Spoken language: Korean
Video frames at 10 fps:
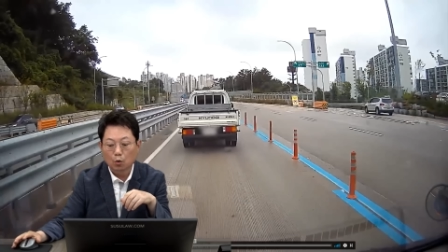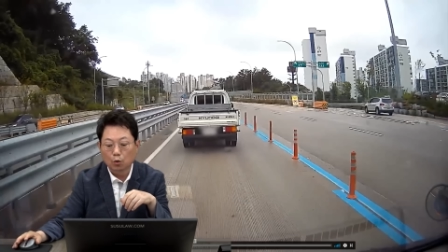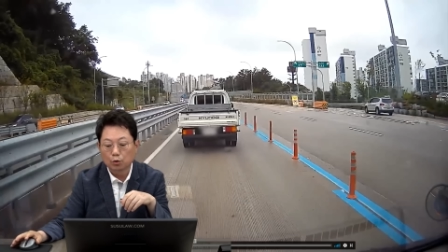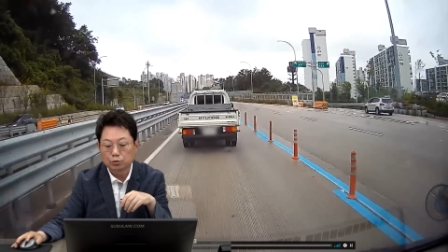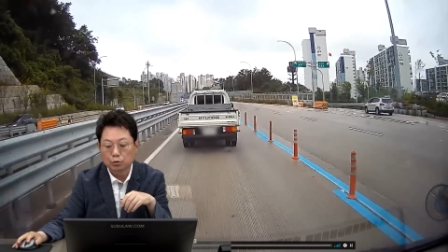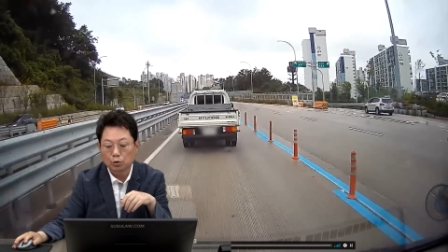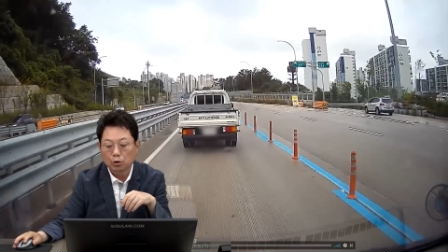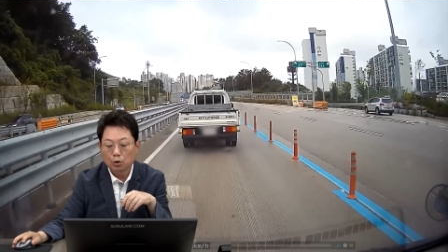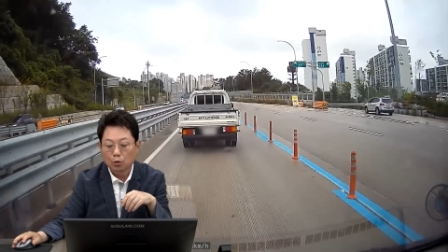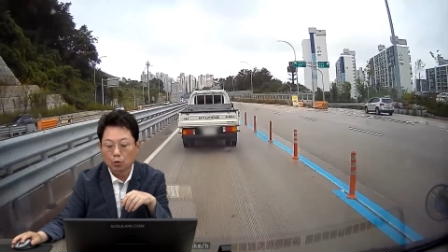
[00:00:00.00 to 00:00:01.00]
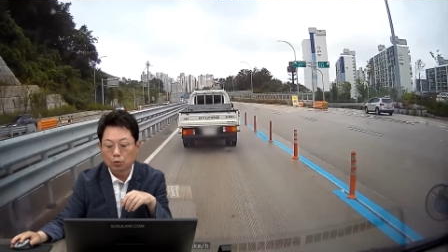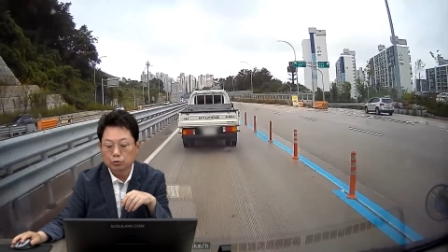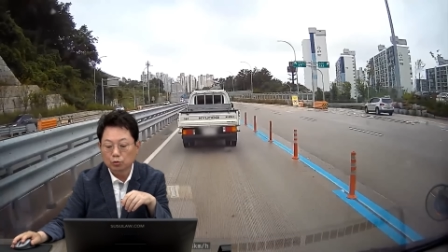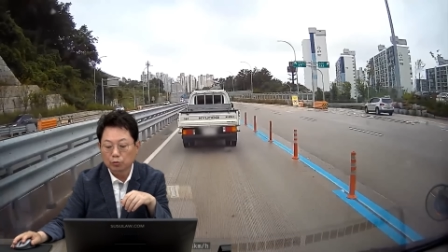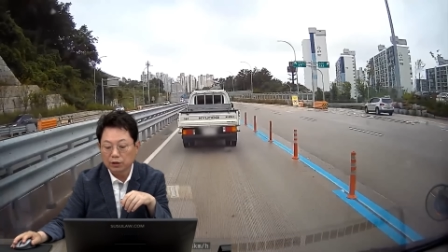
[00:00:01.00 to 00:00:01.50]
오른쪽,
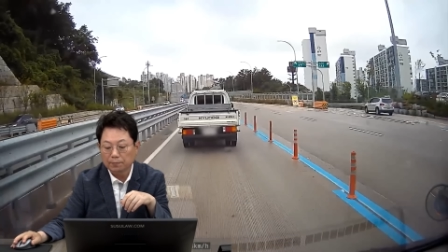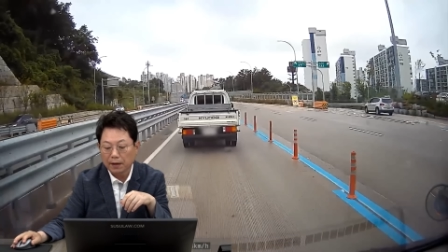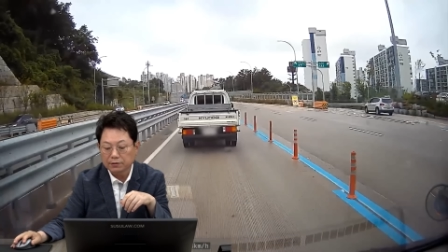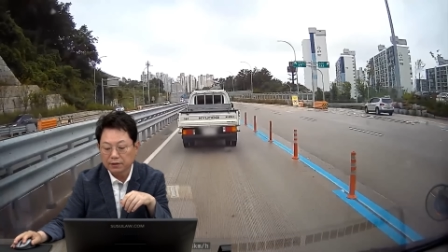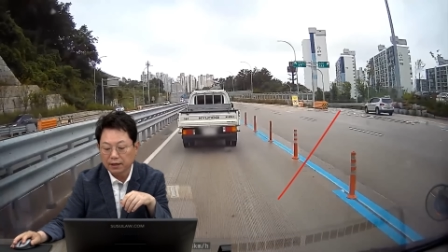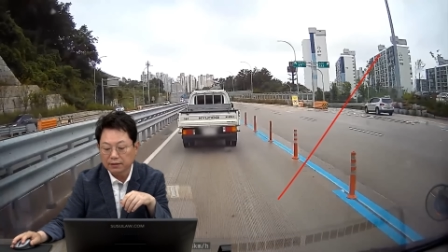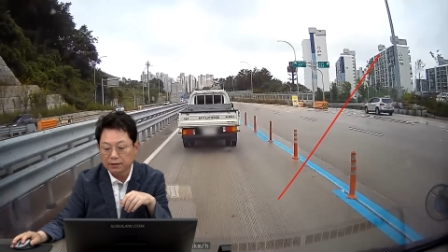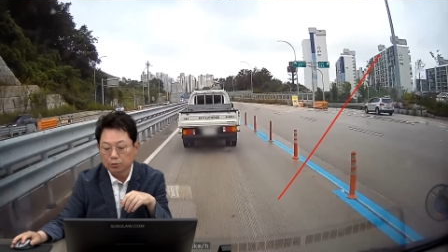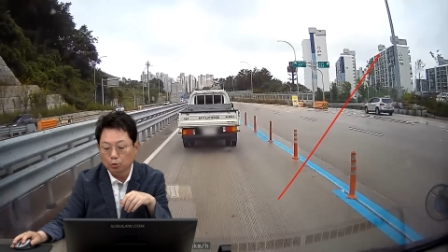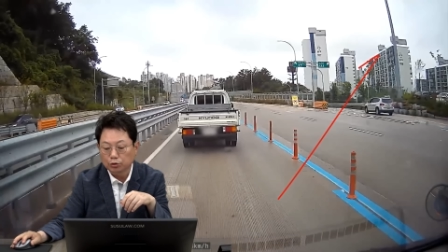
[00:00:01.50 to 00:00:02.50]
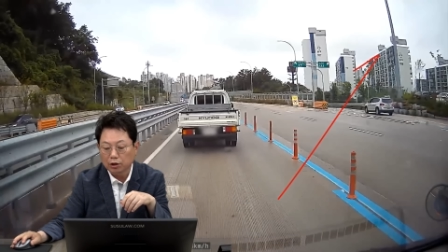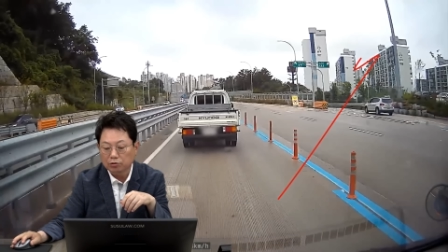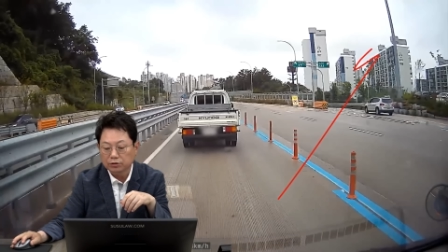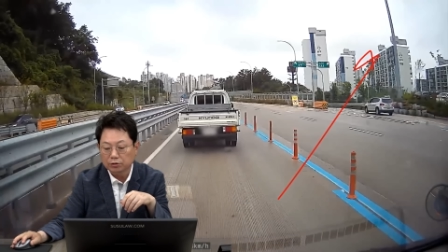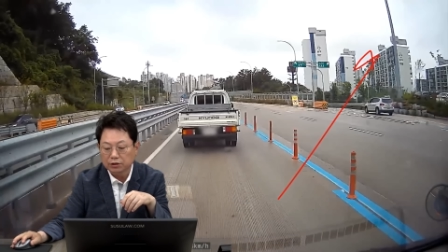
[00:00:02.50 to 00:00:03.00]
오른쪽으로 자기 빠져나가야 되는데
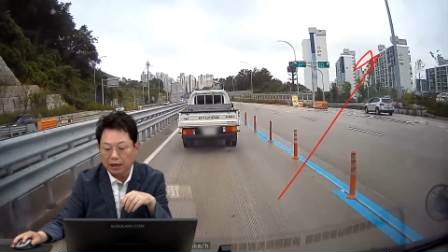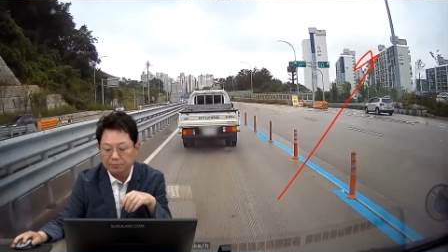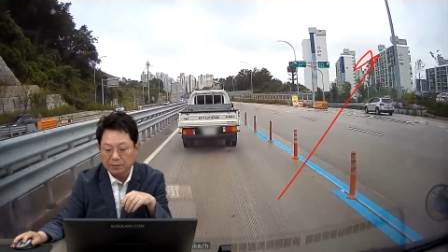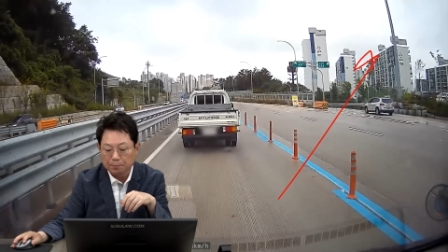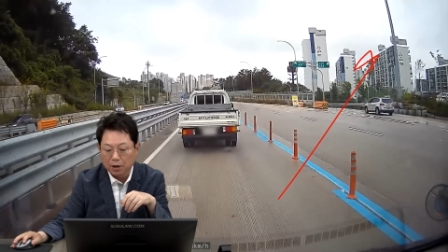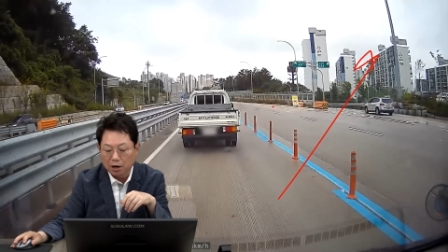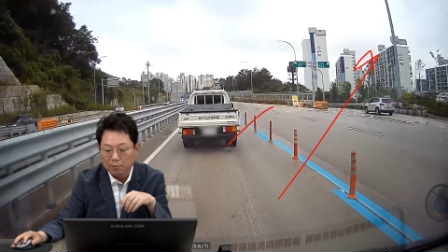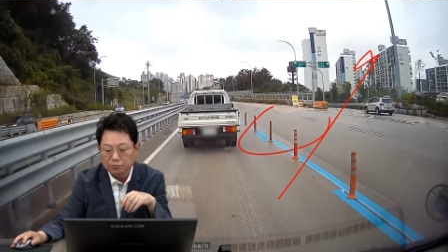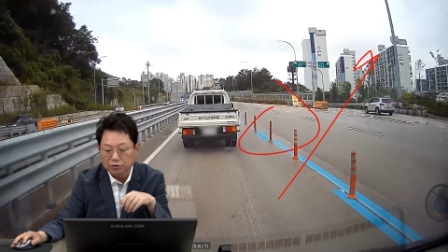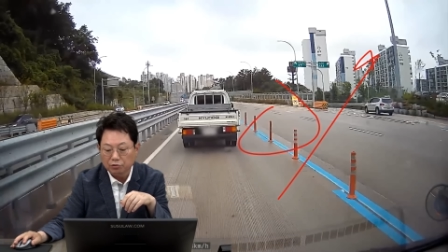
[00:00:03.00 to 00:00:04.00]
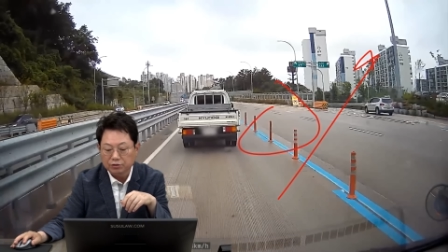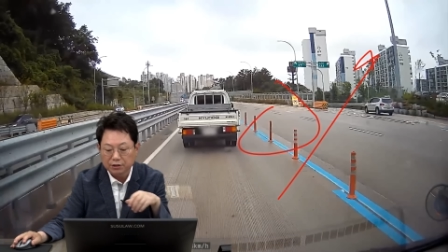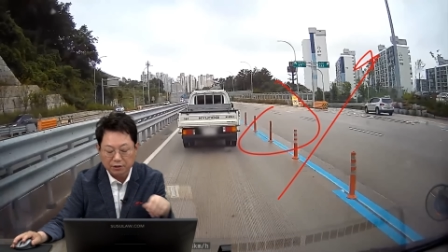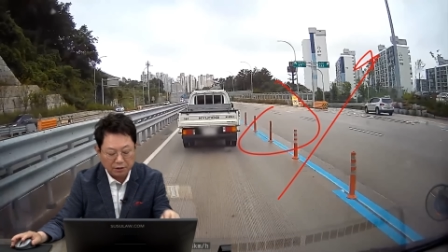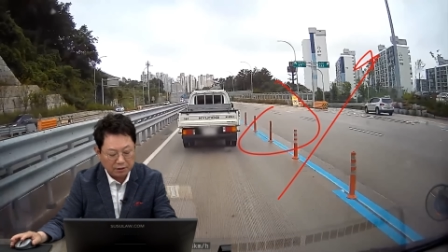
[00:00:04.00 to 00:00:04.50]
놓쳐갖고 그냥 갑자기 벙 멈추는 경우
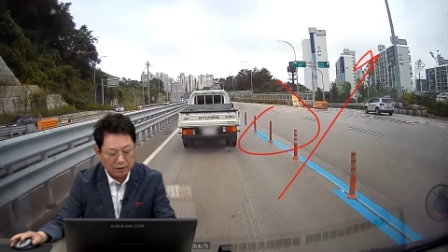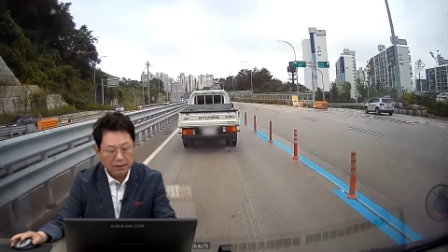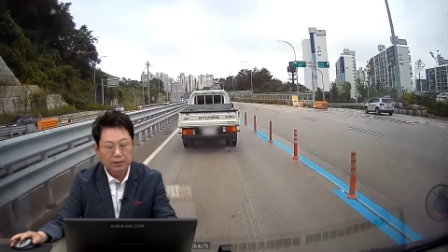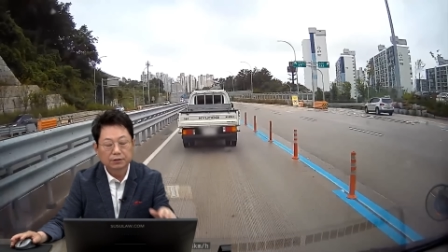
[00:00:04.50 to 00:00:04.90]
있잖아요.